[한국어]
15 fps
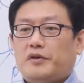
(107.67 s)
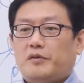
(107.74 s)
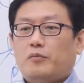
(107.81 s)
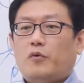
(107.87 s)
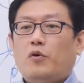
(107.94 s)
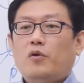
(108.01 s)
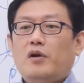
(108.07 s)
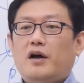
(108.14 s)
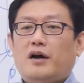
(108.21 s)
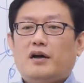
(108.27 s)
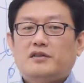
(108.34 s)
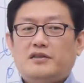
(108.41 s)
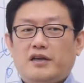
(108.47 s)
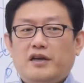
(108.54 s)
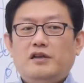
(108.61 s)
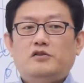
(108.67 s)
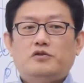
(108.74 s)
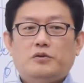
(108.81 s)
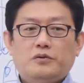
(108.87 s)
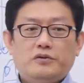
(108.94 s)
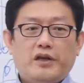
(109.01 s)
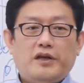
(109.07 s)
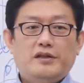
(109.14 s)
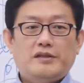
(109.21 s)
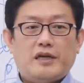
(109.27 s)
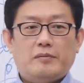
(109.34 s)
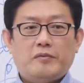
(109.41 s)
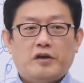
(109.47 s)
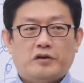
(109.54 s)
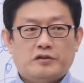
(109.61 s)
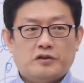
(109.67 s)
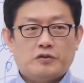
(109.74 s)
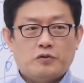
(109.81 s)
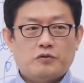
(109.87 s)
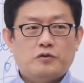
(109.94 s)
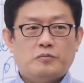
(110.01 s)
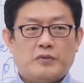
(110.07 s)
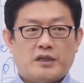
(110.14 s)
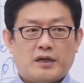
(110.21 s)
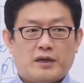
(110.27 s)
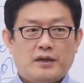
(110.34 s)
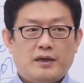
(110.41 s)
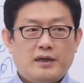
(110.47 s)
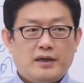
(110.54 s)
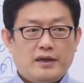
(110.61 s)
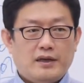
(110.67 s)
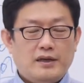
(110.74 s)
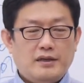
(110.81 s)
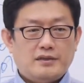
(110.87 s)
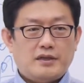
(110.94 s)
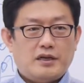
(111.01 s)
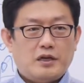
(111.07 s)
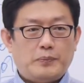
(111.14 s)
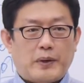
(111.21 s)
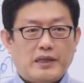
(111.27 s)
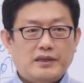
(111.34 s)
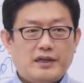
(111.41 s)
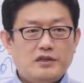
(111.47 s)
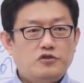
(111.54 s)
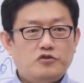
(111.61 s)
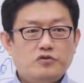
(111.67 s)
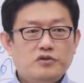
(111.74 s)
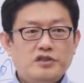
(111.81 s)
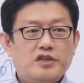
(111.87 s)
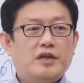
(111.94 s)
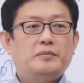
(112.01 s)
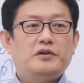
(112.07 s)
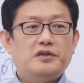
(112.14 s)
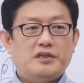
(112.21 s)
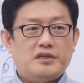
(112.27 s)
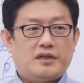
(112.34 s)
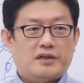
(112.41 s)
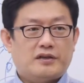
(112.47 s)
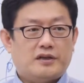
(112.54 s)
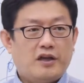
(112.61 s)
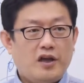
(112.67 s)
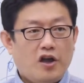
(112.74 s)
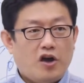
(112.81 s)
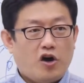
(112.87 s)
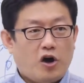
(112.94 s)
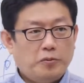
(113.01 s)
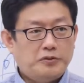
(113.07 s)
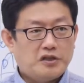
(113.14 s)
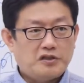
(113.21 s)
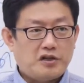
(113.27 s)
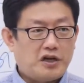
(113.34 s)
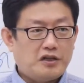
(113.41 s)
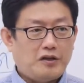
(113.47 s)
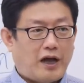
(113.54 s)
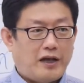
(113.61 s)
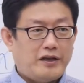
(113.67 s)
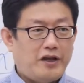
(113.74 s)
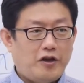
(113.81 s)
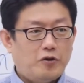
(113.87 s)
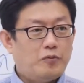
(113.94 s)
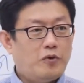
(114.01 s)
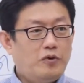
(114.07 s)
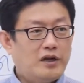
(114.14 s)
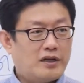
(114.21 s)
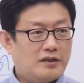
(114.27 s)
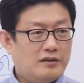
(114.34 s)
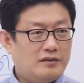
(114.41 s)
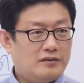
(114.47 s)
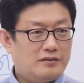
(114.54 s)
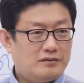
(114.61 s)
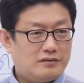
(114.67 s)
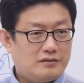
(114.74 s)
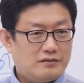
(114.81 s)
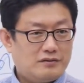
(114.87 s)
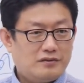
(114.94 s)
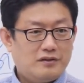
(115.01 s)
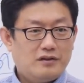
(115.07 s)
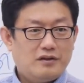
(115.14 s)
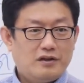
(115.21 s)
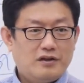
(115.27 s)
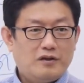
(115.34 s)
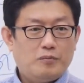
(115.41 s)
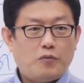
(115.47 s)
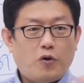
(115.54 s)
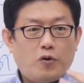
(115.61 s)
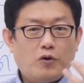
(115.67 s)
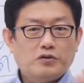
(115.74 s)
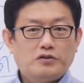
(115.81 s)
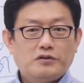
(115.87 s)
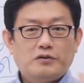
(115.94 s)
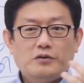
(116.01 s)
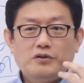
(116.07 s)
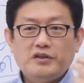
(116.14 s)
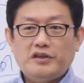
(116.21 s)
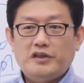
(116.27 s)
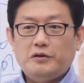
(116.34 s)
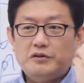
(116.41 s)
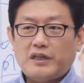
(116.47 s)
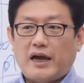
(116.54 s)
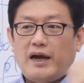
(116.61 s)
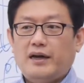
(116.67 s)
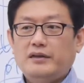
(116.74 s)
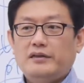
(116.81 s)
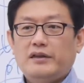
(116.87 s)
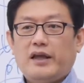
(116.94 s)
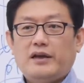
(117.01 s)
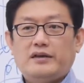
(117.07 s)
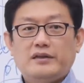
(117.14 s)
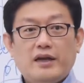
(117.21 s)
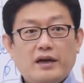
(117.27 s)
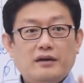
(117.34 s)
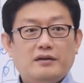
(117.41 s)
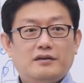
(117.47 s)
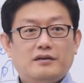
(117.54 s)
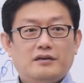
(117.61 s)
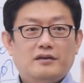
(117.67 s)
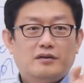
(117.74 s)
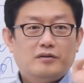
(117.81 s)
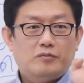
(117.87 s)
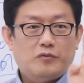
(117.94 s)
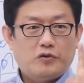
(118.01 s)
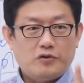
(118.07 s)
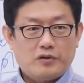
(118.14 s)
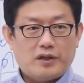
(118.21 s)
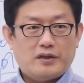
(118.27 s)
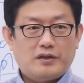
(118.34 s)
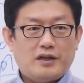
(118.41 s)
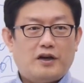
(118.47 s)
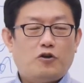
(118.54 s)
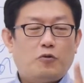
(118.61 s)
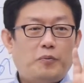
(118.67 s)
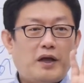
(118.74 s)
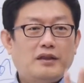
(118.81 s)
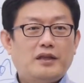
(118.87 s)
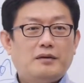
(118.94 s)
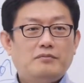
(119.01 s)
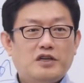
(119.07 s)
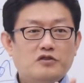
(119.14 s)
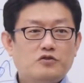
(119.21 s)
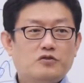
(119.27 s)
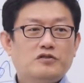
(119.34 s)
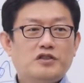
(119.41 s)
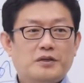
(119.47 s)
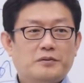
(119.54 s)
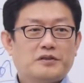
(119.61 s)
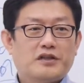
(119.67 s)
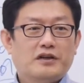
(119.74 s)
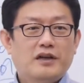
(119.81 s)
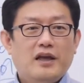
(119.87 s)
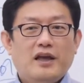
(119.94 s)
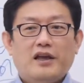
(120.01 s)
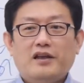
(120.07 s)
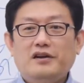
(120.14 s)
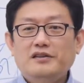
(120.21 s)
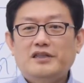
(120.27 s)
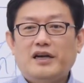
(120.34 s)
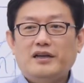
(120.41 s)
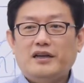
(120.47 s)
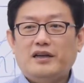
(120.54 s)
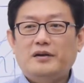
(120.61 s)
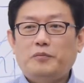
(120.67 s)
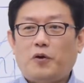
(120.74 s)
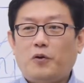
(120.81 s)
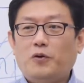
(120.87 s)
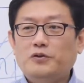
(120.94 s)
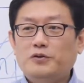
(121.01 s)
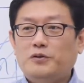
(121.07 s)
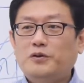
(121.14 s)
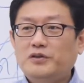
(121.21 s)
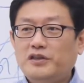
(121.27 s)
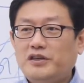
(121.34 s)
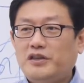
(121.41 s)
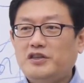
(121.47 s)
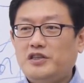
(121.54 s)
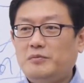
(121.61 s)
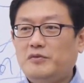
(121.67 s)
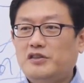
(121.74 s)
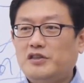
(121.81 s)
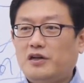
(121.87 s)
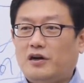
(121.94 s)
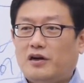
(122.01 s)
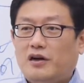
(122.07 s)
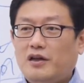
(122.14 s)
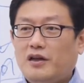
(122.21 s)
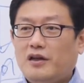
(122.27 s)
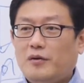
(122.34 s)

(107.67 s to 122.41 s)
몰라가 제일 좋은 해인삼에 얻는 도구입니다. 일체를 판단 중지해 버리시라는 게 없어져라도 아니에요. 몰라는 보고 듣고 느끼고 다 하는데 그냥 모르겠다 하고 판단만 중지해 보세요. 현상계를 보고 듣고 느끼시면서